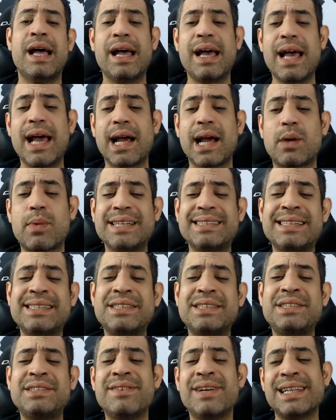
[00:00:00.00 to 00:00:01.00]
É, quais
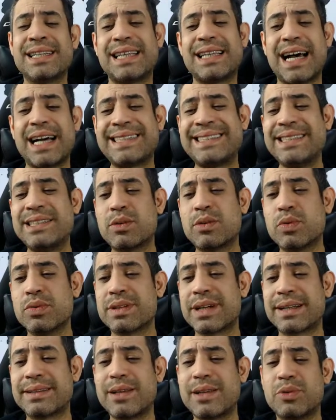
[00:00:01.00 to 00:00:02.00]
as desvantagens de
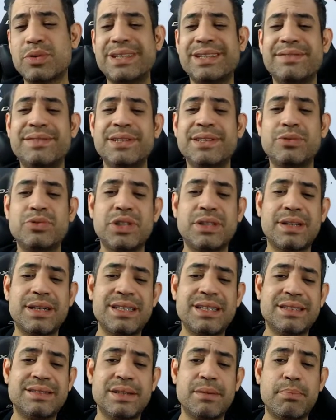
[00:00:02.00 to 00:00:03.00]
contratar o serviço de
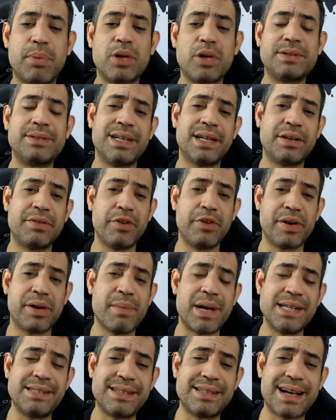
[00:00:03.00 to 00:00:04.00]
transfer? Pode ser que fique
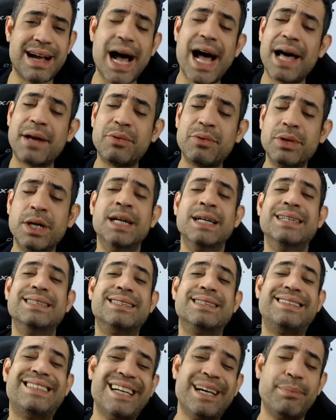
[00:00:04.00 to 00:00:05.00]
mais caro,
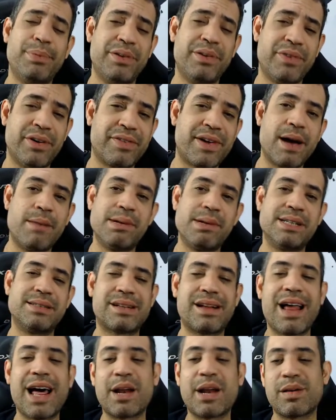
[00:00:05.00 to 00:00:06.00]
sempre vai ficar mais
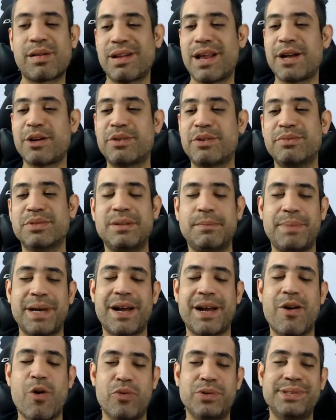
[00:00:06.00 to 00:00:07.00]
claro, é claro que você
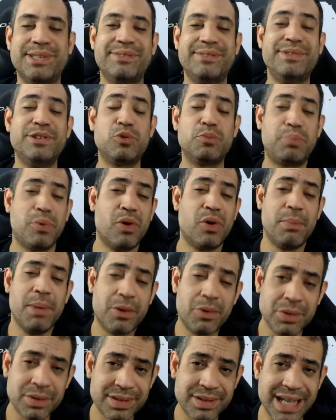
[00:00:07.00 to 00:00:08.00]
pegar um serviço
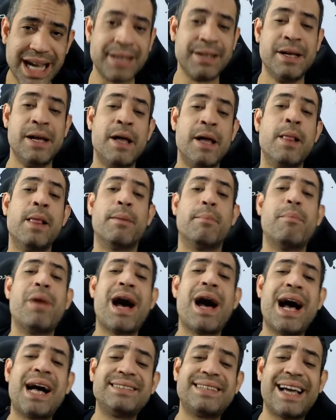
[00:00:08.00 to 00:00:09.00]
público, tá?
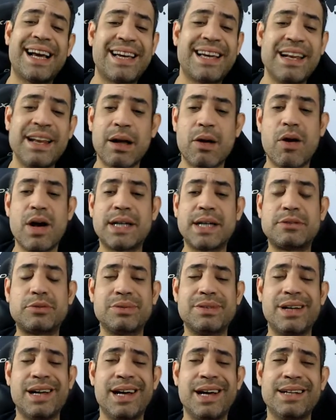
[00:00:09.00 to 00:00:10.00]
Mas é aquele
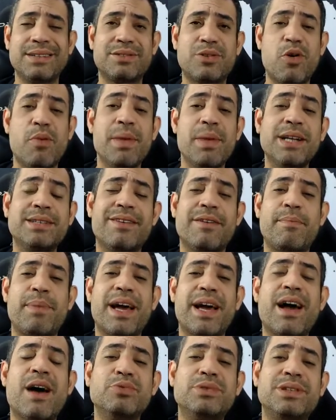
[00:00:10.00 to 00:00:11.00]
negócio, é, como é que você vai
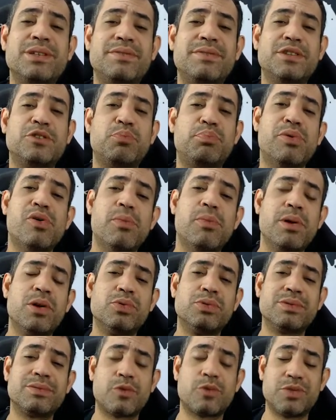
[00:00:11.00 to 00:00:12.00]
pegar um serviço
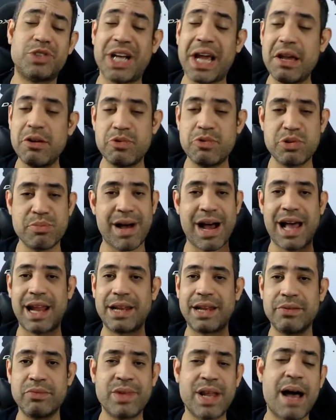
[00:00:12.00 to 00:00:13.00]
público cheio de
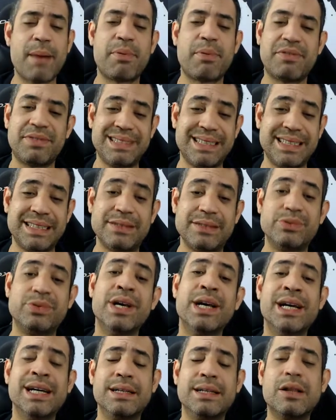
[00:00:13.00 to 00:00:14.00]
mala? Não dá para fazer isso.
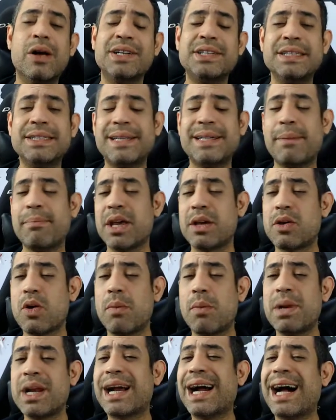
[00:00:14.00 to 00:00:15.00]
Então a gente é meio que
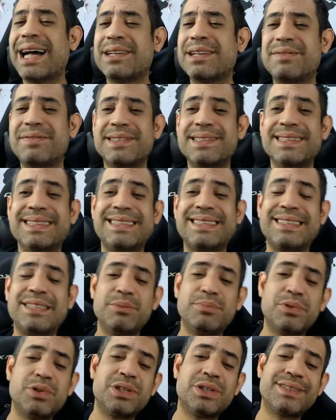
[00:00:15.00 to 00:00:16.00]
obrigado a fazer esse
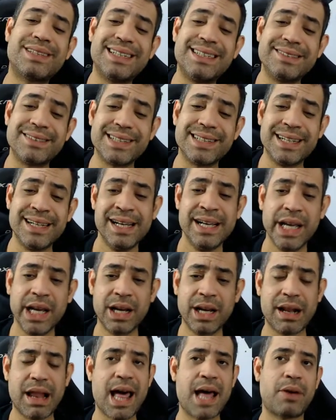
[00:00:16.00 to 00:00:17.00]
tipo de transfer.
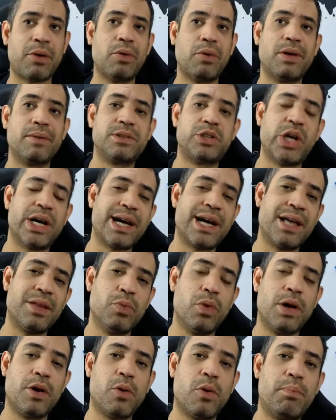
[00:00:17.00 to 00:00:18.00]
E claro, chegar
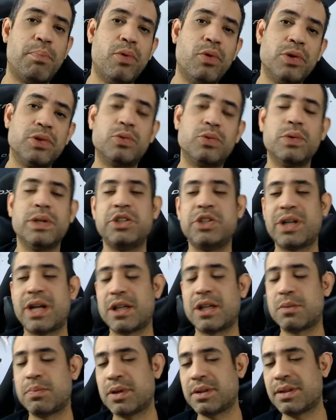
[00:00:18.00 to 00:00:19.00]
no aeroporto e ir
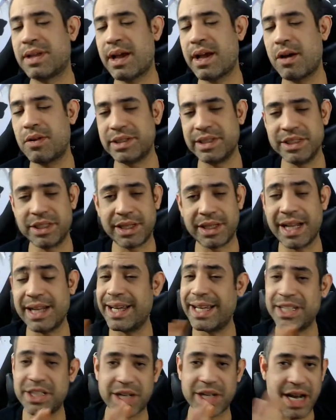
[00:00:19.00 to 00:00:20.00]
direto para o hotel, a gente tem
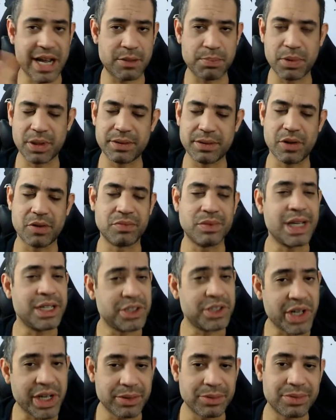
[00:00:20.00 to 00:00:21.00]
que ir direto para o hotel, não
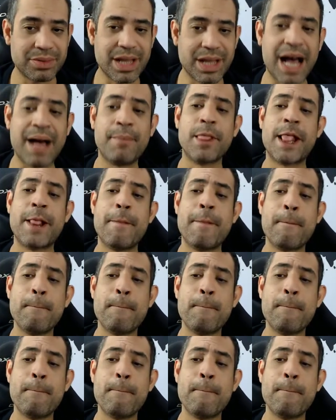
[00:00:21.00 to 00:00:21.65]
tem jeito, tá?